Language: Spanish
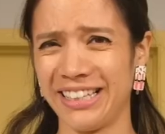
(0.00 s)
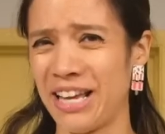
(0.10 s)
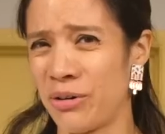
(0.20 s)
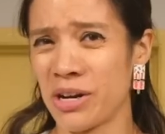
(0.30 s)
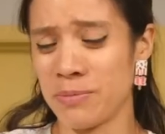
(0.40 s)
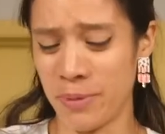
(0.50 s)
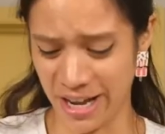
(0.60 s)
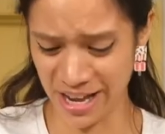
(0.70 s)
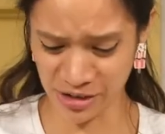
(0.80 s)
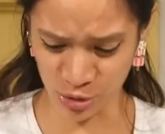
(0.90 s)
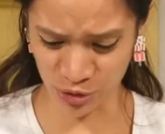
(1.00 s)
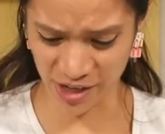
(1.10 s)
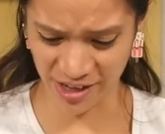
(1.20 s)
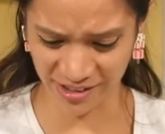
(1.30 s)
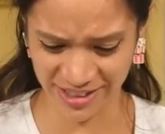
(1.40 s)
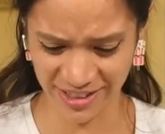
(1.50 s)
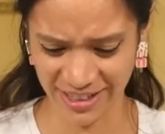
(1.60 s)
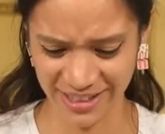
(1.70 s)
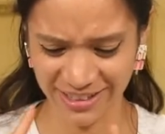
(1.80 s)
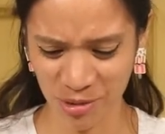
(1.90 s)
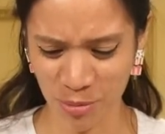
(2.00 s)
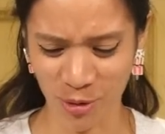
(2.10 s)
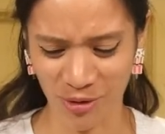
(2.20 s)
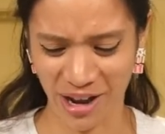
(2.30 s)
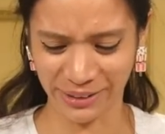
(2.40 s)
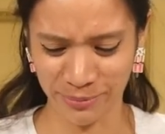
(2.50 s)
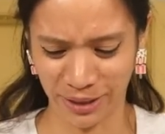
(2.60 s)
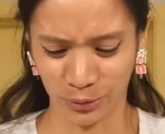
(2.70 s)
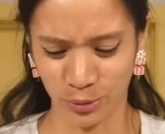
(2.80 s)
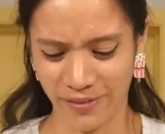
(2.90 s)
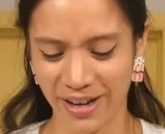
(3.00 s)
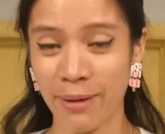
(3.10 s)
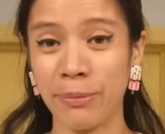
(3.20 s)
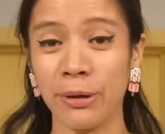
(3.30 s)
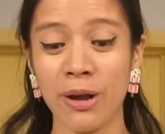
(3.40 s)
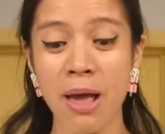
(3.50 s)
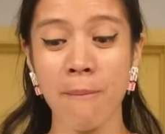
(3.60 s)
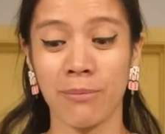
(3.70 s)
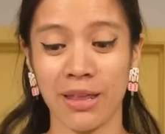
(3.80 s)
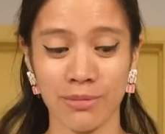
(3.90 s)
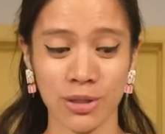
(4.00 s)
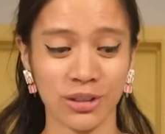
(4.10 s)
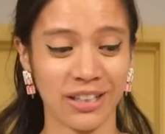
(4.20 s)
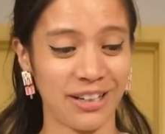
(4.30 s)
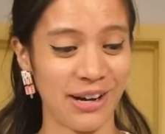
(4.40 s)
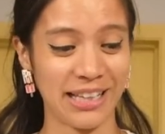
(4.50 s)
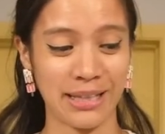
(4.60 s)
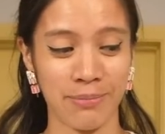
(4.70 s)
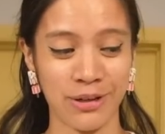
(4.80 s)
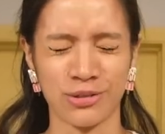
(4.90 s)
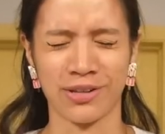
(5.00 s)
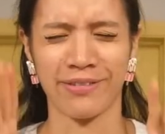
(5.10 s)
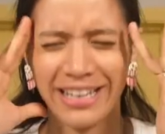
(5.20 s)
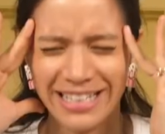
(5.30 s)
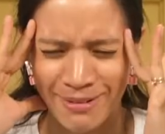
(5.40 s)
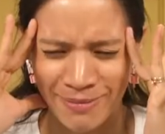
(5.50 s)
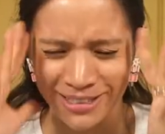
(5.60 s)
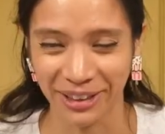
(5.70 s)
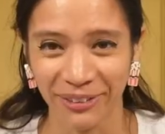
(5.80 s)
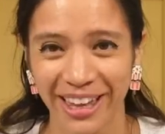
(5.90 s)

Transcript: y ahora esperar, no sé, dice que es como a temperatura baja, pero me da miedo tener la tapa y no saber qué está pasando